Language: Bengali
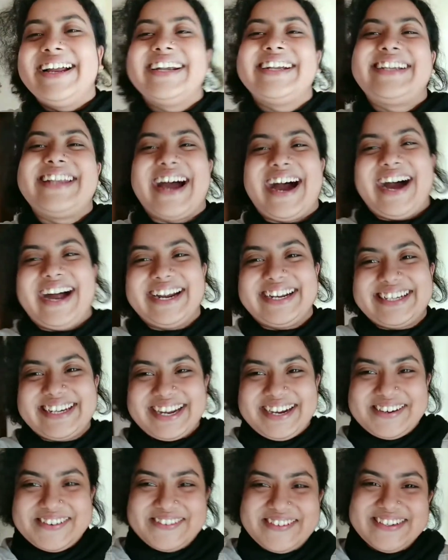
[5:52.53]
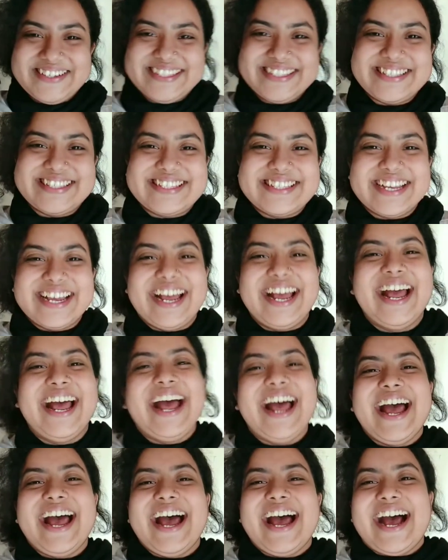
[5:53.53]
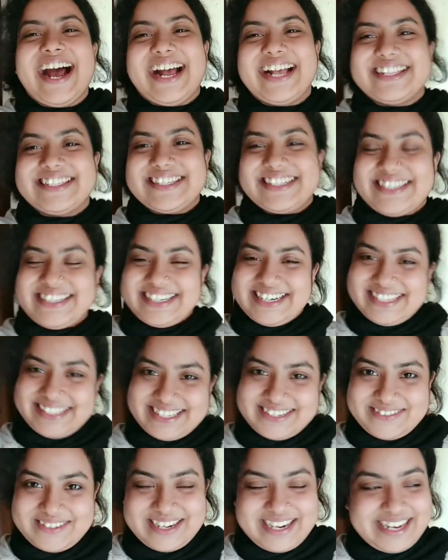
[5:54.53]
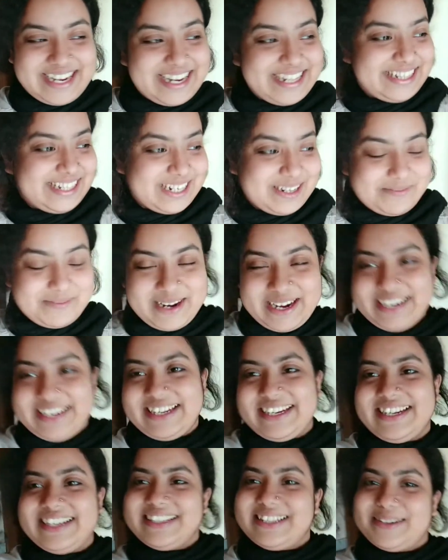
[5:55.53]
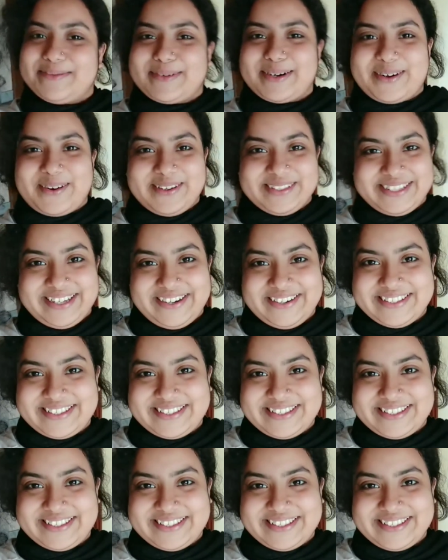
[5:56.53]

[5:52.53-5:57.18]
টাটা বলছি আচ্ছা ঠিক আছে এবার এখান থেকে বেরিয়ে গিয়ে তারপর কথা হচ্ছে